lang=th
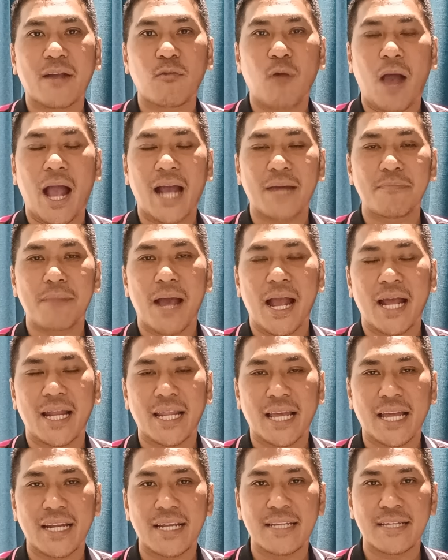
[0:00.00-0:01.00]
แบ็คขวากันบ้าง
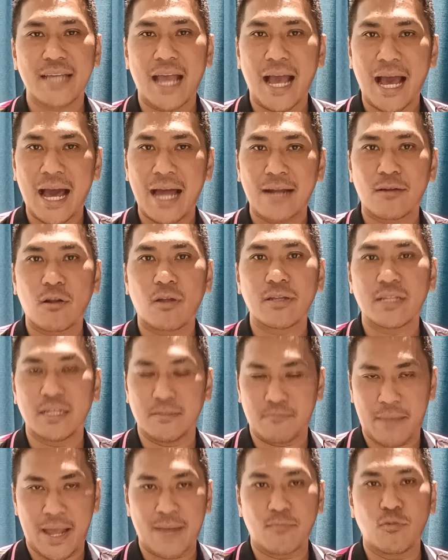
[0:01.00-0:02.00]
กันแล้วกันนะจ๊ะอารอน
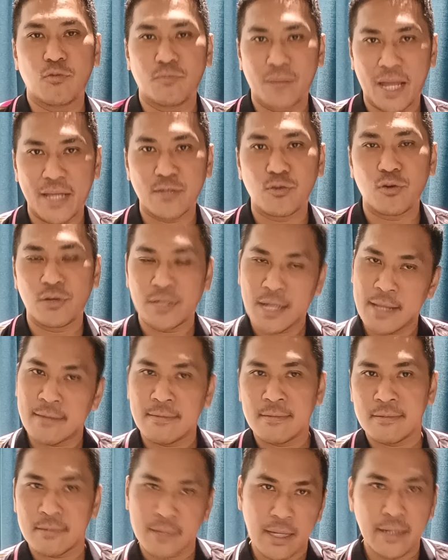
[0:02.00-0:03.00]
เดอะแมงมุมลายตัว
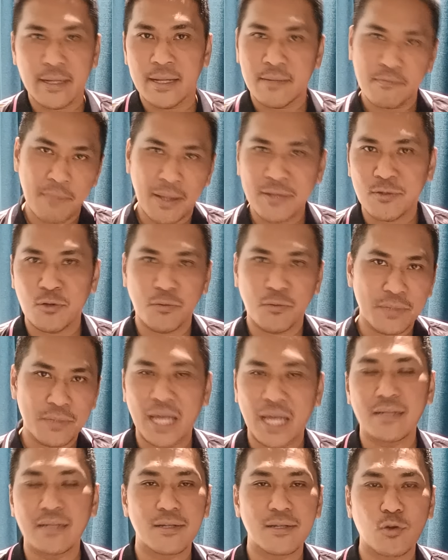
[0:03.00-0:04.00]
นั้นจะเน้นมันสม
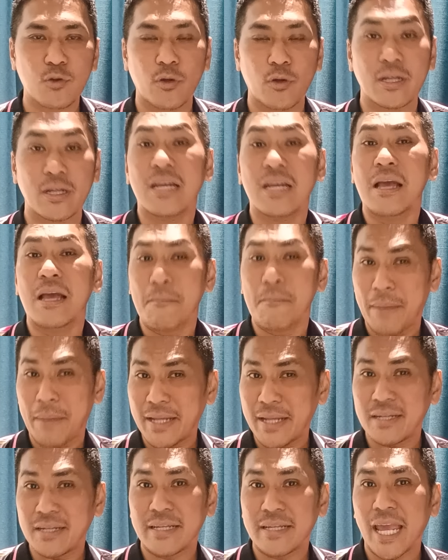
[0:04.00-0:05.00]
ซาเลือดทน
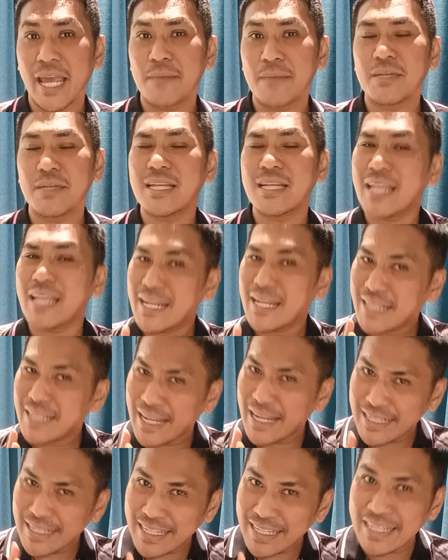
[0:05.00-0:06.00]
เป็นหนึ่งเกมที่เล่น
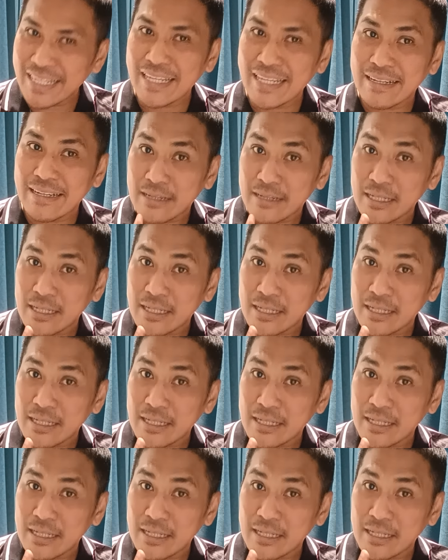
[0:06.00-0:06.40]
ได้ดี